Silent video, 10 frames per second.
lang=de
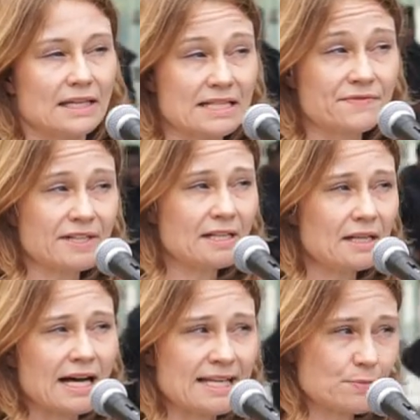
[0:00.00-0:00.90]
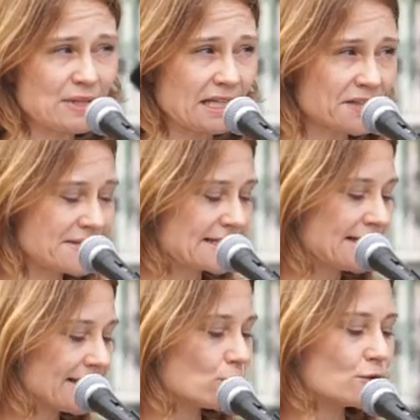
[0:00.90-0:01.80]
Ich will eine
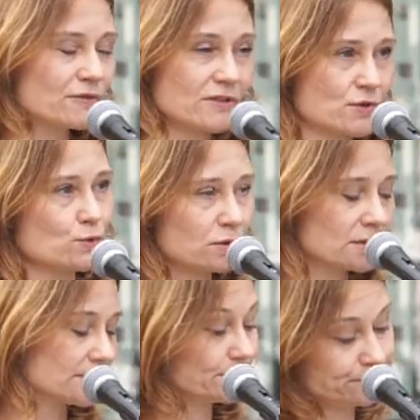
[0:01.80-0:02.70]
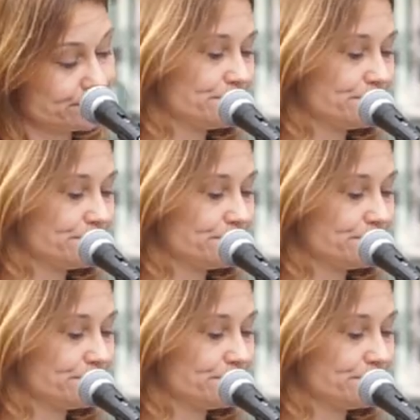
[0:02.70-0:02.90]
Begriffsklärung versuchen.